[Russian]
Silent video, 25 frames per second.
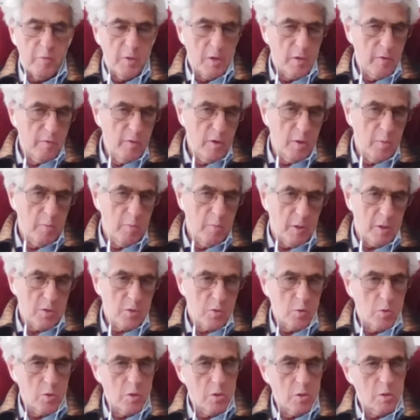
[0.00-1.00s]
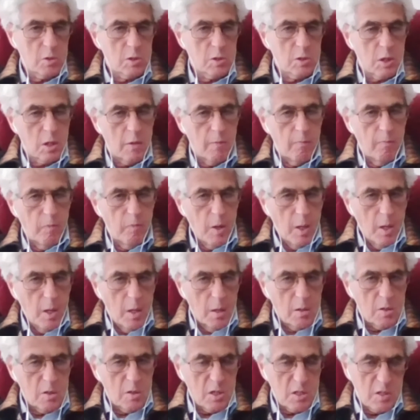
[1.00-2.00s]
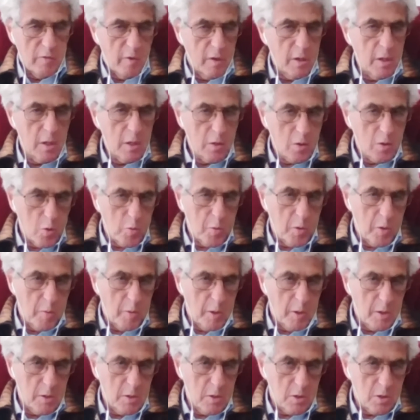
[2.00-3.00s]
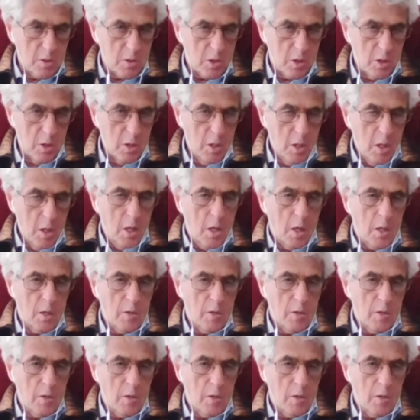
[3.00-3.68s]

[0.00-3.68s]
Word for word: впервые поссорился со своей группой поддержки.